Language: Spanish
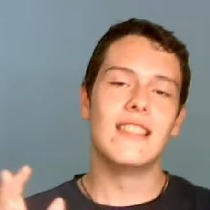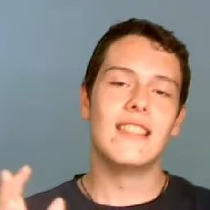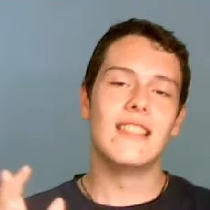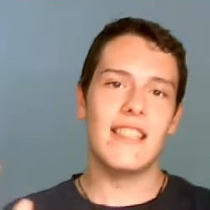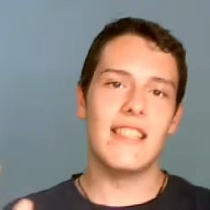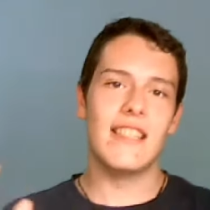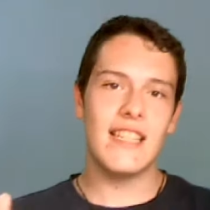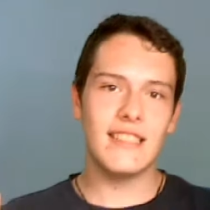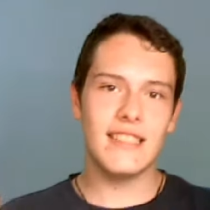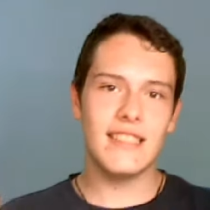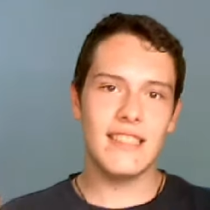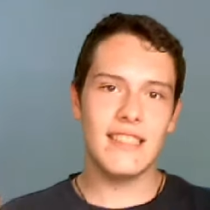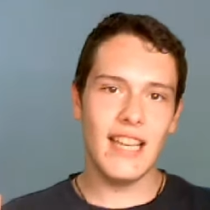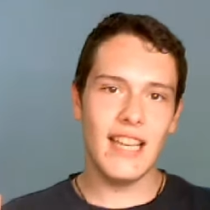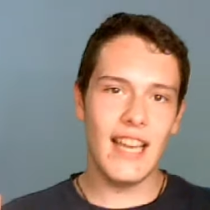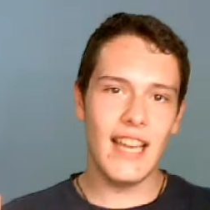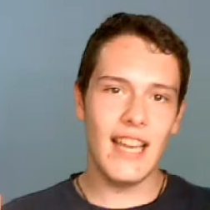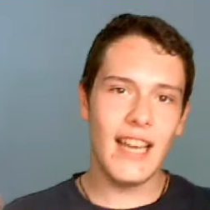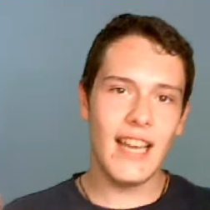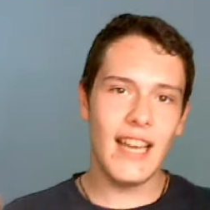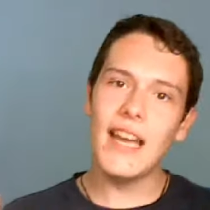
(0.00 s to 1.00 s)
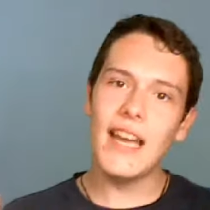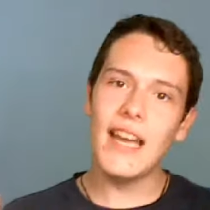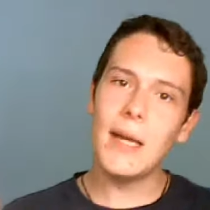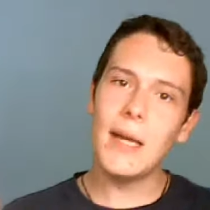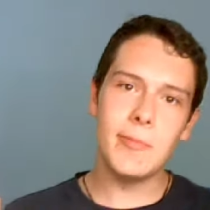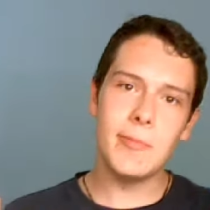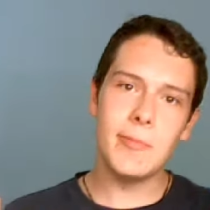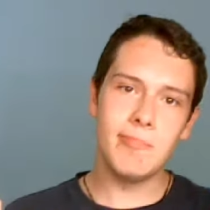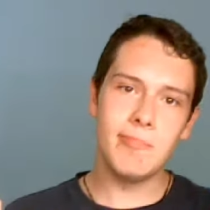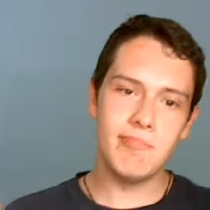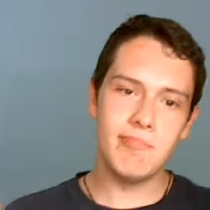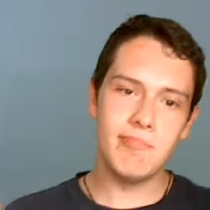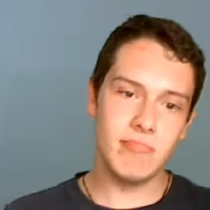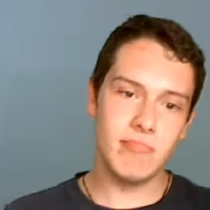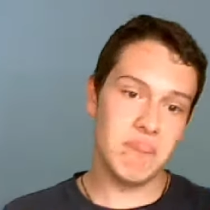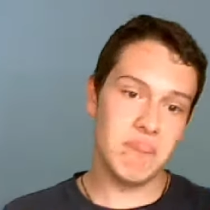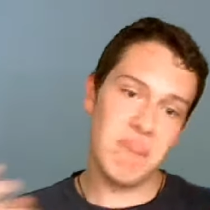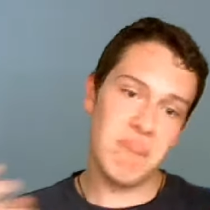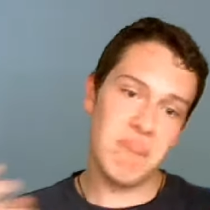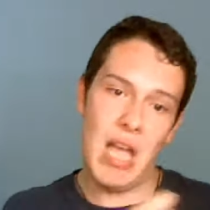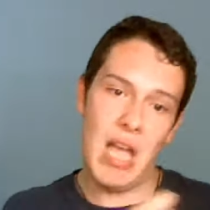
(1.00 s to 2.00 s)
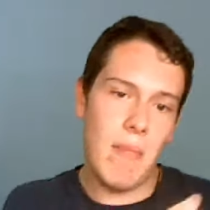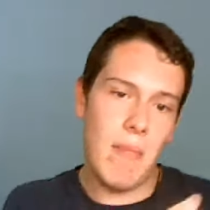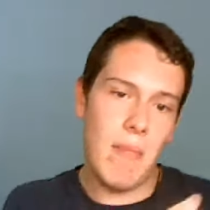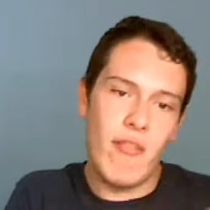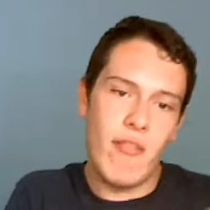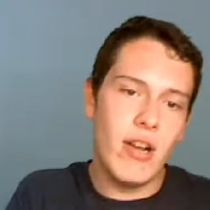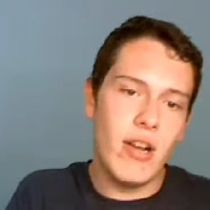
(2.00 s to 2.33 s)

Y es que mm, nada, me fui